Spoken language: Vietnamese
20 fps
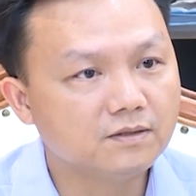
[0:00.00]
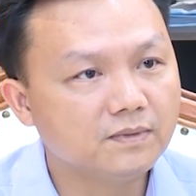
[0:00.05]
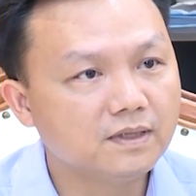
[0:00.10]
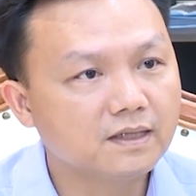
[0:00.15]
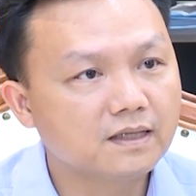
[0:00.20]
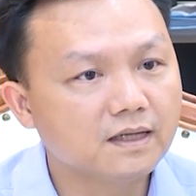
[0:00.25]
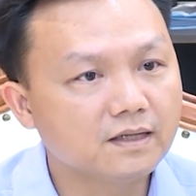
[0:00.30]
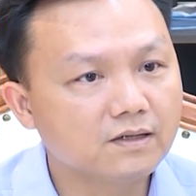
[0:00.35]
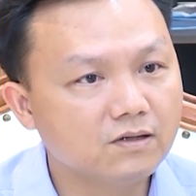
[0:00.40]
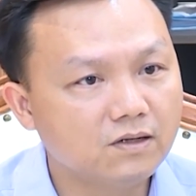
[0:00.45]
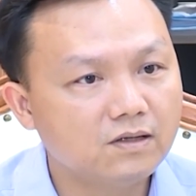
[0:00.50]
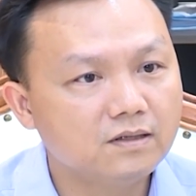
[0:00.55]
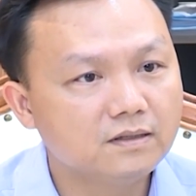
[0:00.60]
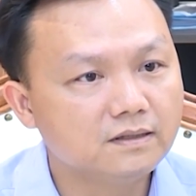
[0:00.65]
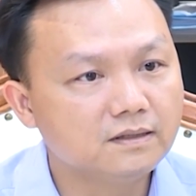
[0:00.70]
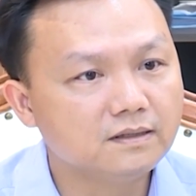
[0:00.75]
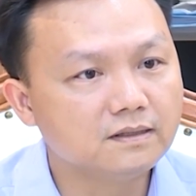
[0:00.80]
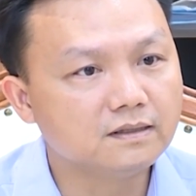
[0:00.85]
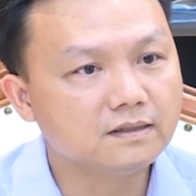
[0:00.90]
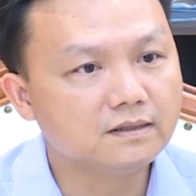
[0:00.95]
Bên cạnh đó
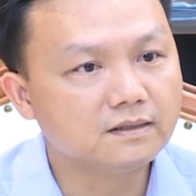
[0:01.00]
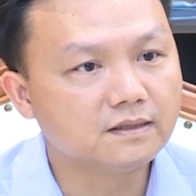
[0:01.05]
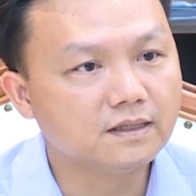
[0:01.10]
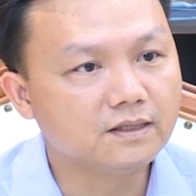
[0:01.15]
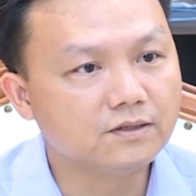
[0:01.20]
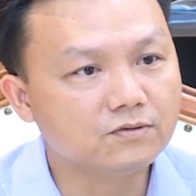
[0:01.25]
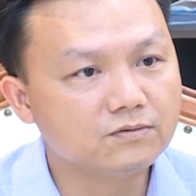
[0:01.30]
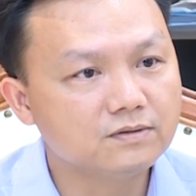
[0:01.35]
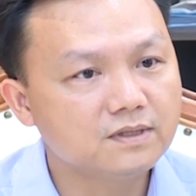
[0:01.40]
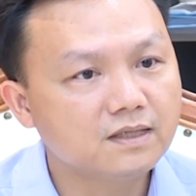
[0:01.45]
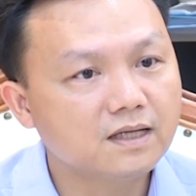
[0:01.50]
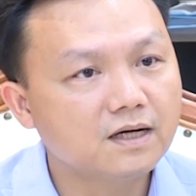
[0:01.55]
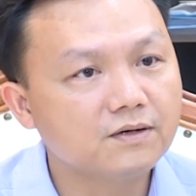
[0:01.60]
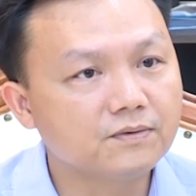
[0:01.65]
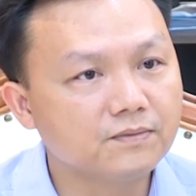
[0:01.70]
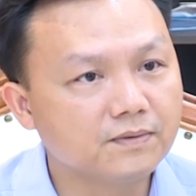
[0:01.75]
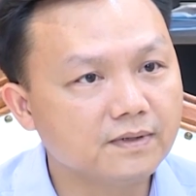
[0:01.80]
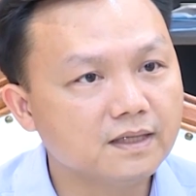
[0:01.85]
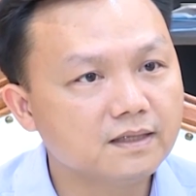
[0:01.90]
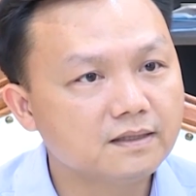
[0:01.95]
thì tỉnh cũng rất tạo
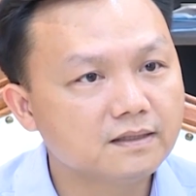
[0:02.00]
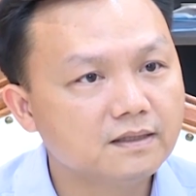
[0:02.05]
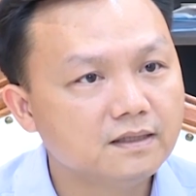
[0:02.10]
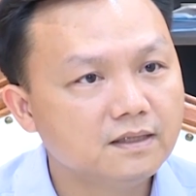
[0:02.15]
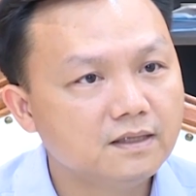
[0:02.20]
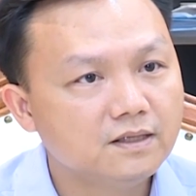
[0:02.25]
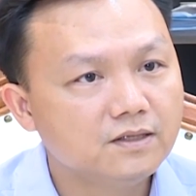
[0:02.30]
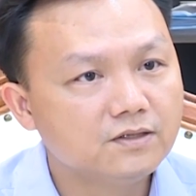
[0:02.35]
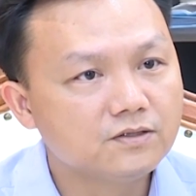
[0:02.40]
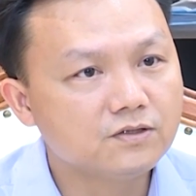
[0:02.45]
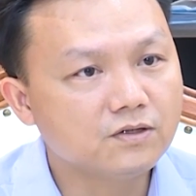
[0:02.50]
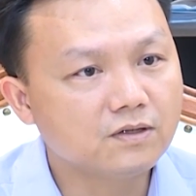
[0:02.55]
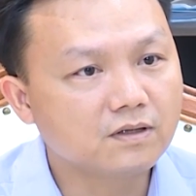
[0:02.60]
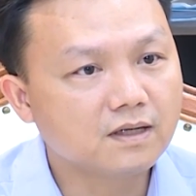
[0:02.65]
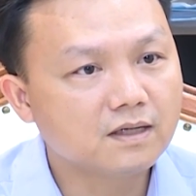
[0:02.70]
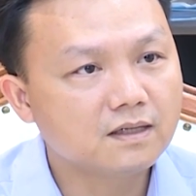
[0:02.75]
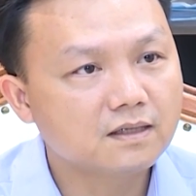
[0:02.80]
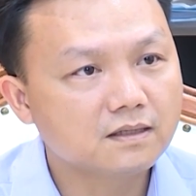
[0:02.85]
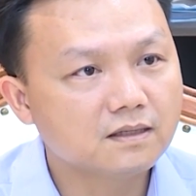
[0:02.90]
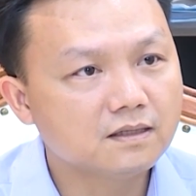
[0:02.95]
điều kiện cho
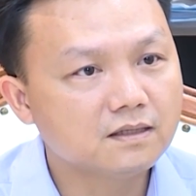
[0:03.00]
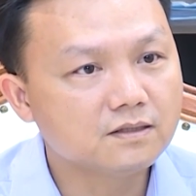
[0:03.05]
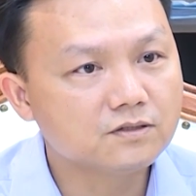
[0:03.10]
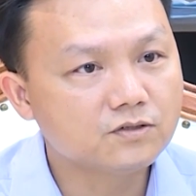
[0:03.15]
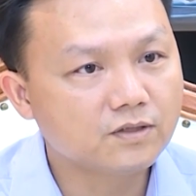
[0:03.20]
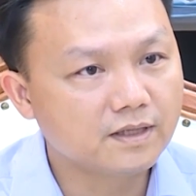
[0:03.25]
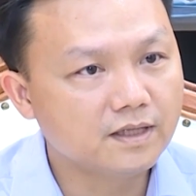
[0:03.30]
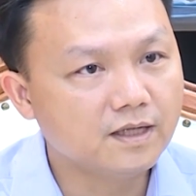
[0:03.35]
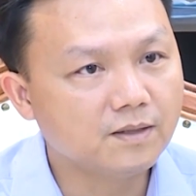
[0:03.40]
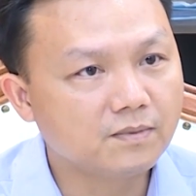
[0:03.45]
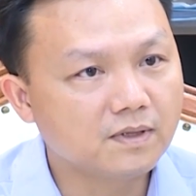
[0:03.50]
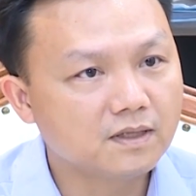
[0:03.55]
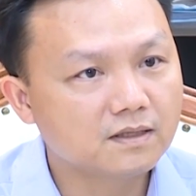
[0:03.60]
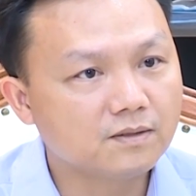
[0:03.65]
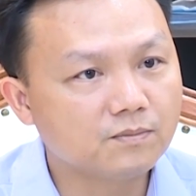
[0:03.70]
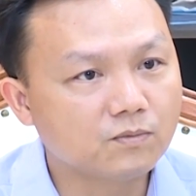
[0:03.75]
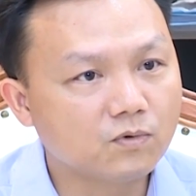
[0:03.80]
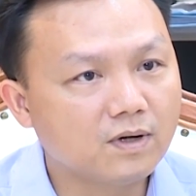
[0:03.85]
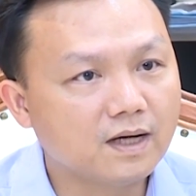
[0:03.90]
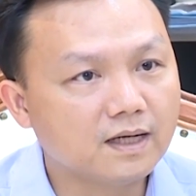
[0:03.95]
các doanh nghiệp, các
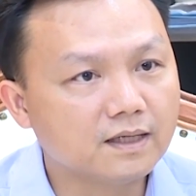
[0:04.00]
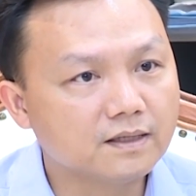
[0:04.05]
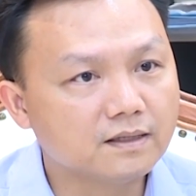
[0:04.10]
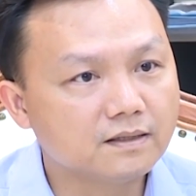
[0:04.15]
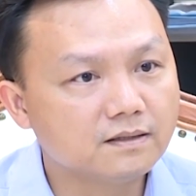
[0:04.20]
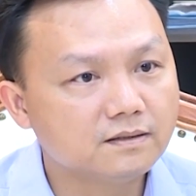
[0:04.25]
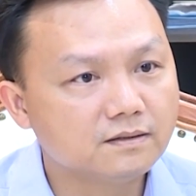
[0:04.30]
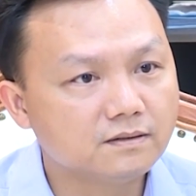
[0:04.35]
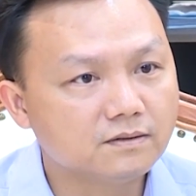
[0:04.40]
tập đoàn